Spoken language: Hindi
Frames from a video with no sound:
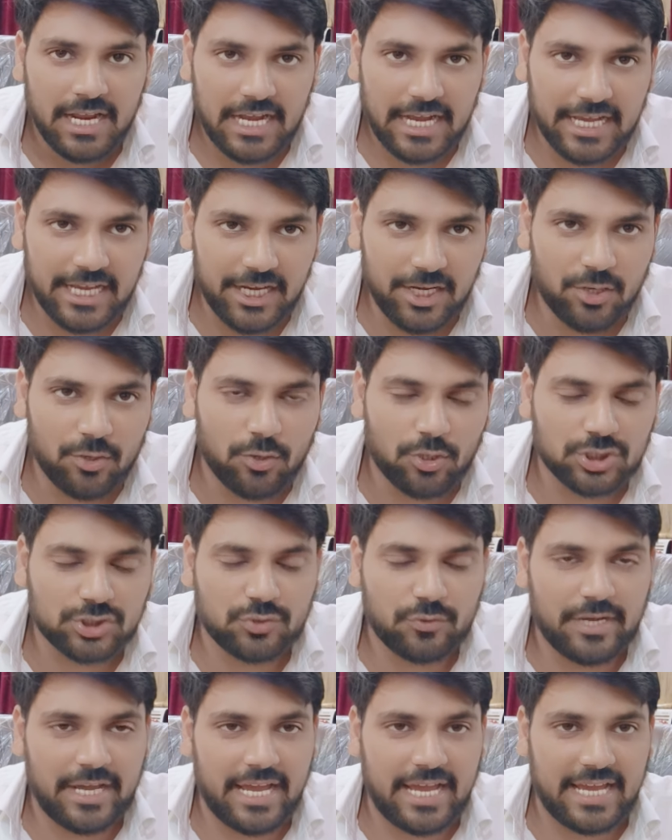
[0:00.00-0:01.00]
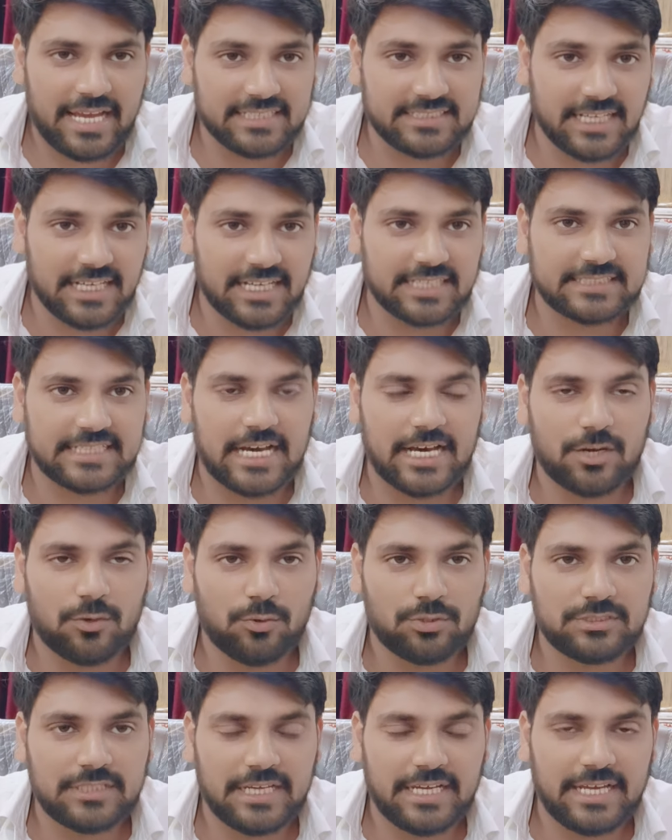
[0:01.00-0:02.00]
कई लोग जो है ऐसे किसान
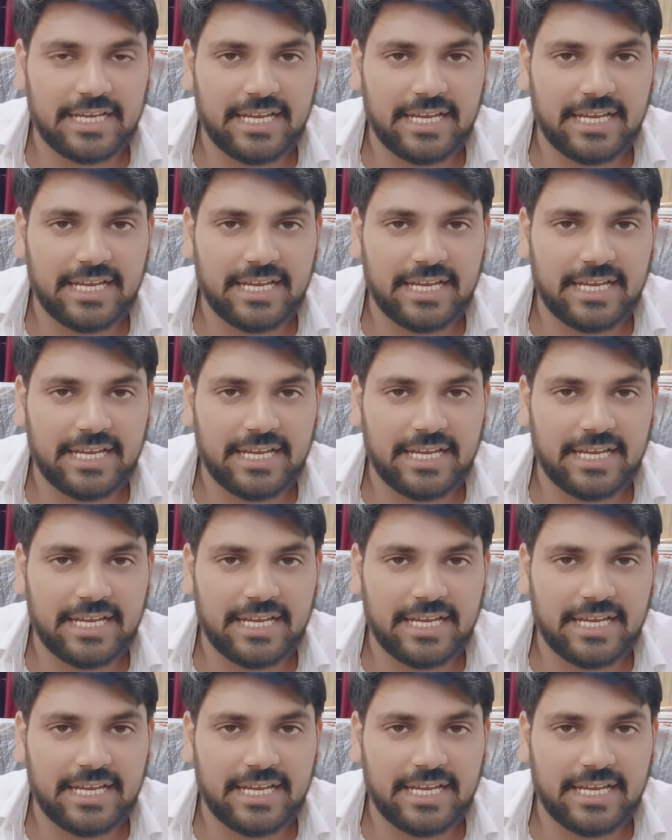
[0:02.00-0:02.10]
होते